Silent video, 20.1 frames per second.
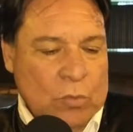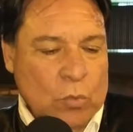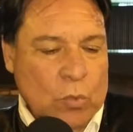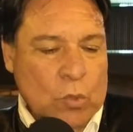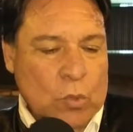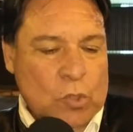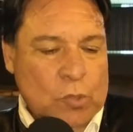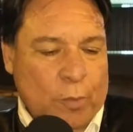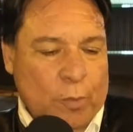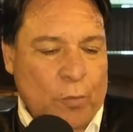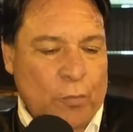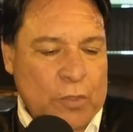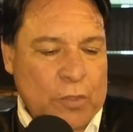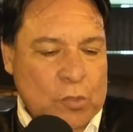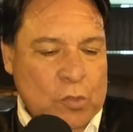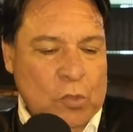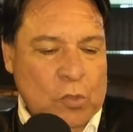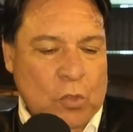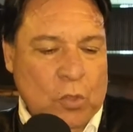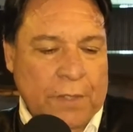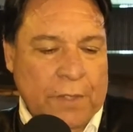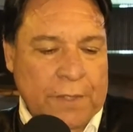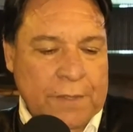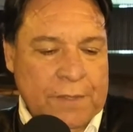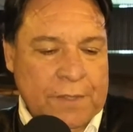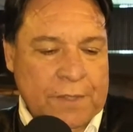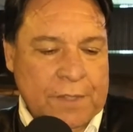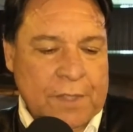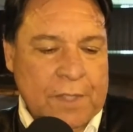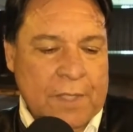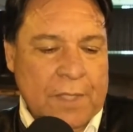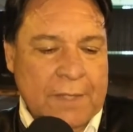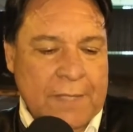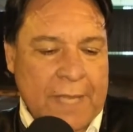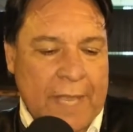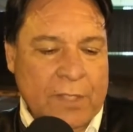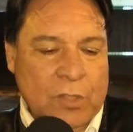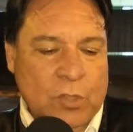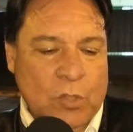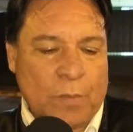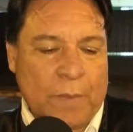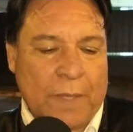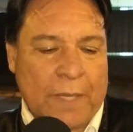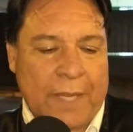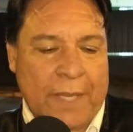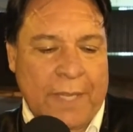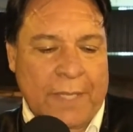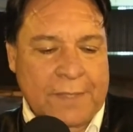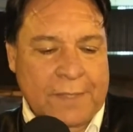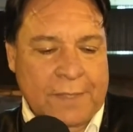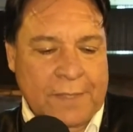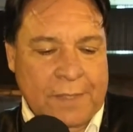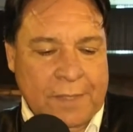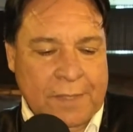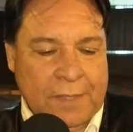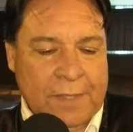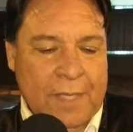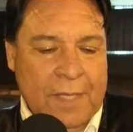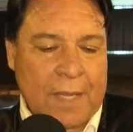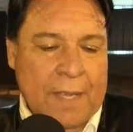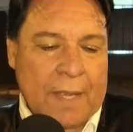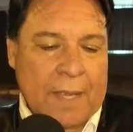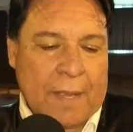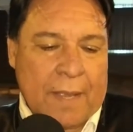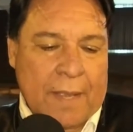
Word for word: dos professores Décio Menezes,